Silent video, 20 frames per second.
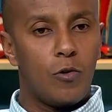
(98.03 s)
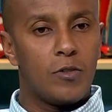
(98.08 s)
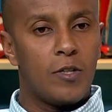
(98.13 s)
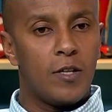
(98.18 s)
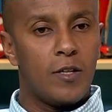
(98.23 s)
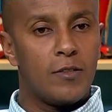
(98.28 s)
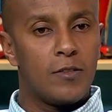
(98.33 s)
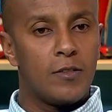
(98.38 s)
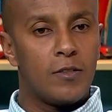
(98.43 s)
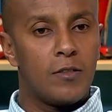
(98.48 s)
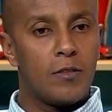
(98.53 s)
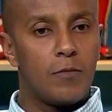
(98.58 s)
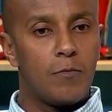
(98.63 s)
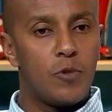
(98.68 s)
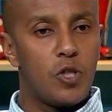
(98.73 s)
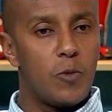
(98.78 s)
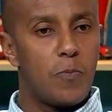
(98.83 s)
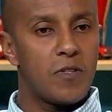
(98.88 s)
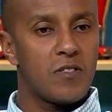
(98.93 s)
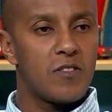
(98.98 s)
يعني
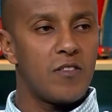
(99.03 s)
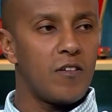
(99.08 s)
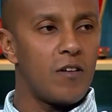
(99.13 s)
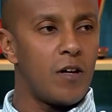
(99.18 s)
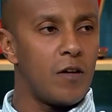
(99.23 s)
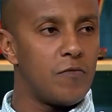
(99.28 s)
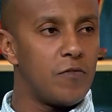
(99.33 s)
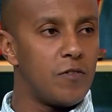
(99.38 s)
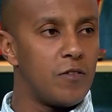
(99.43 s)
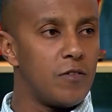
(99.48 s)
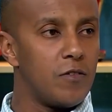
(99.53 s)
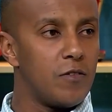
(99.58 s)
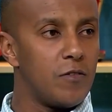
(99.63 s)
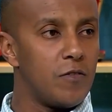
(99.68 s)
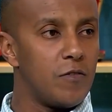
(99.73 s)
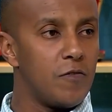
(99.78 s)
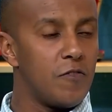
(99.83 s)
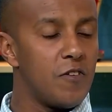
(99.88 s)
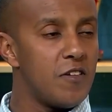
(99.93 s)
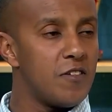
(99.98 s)
مش بس ثقافه
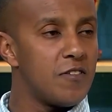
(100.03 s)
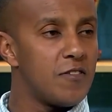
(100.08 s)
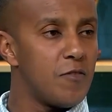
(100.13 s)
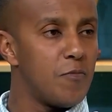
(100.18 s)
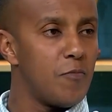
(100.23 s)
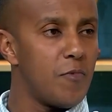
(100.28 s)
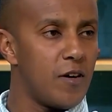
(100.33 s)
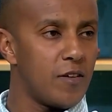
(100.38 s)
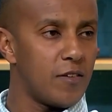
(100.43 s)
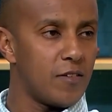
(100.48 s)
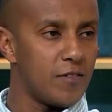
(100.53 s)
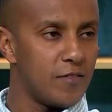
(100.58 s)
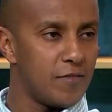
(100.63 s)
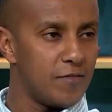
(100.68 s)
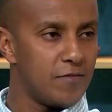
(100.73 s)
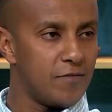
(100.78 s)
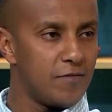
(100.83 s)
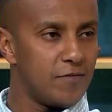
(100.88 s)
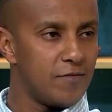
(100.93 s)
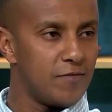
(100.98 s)
في استثمار
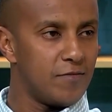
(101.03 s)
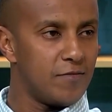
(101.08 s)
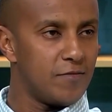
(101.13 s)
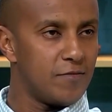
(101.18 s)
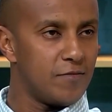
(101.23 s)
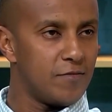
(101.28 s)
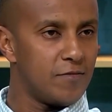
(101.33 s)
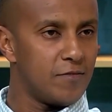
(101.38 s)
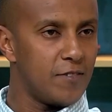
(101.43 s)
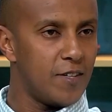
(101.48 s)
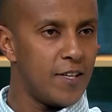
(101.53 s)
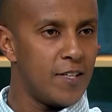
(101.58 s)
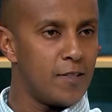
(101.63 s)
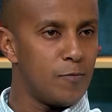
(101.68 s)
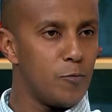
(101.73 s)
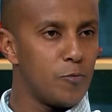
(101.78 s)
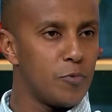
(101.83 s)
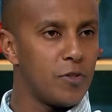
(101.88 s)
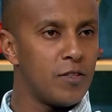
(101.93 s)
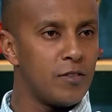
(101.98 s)
انا
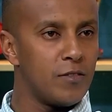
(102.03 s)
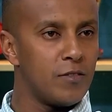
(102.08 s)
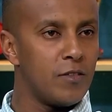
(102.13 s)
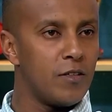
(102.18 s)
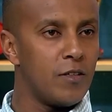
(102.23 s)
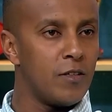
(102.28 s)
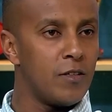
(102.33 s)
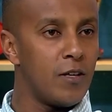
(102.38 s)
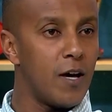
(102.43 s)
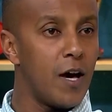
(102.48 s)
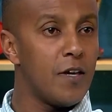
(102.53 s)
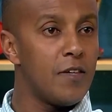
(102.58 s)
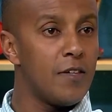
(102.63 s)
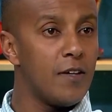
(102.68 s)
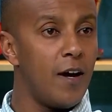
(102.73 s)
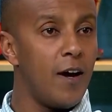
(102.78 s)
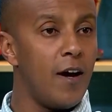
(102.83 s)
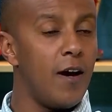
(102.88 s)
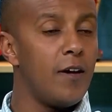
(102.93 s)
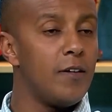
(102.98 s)
ممكن
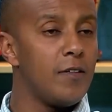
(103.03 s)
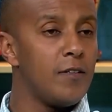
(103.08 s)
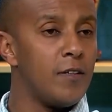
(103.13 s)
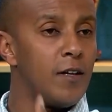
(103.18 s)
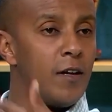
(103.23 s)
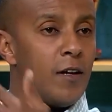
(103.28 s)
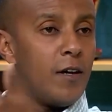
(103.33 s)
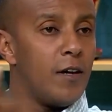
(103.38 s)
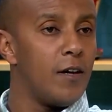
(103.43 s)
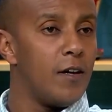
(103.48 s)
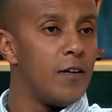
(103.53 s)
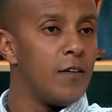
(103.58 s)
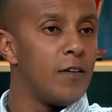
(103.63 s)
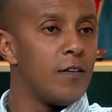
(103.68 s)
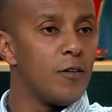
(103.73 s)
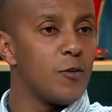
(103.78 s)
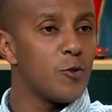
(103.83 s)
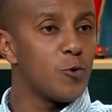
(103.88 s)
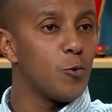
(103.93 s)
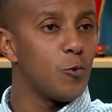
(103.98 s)
اهيئ حالي
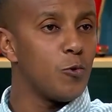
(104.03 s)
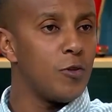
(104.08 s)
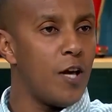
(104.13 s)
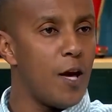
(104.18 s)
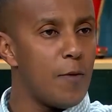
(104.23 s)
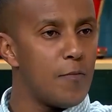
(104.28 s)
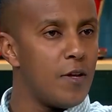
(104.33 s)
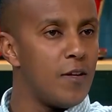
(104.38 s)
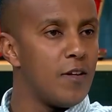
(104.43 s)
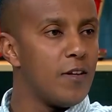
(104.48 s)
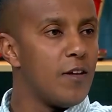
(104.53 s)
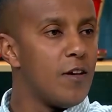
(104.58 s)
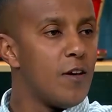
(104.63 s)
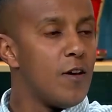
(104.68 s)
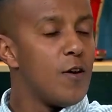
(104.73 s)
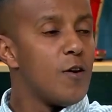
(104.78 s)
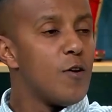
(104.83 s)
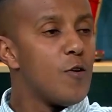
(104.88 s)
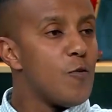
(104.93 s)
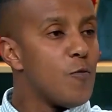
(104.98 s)
لسوق العمل
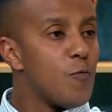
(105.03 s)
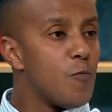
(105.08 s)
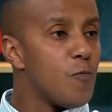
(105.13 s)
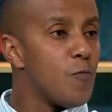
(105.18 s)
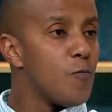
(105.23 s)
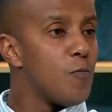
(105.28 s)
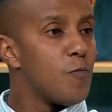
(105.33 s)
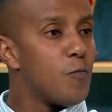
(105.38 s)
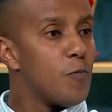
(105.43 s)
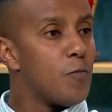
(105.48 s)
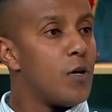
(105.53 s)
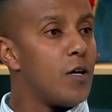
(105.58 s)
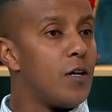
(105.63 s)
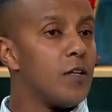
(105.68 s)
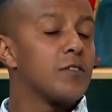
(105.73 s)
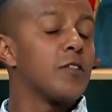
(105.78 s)
تطوير الذات كمان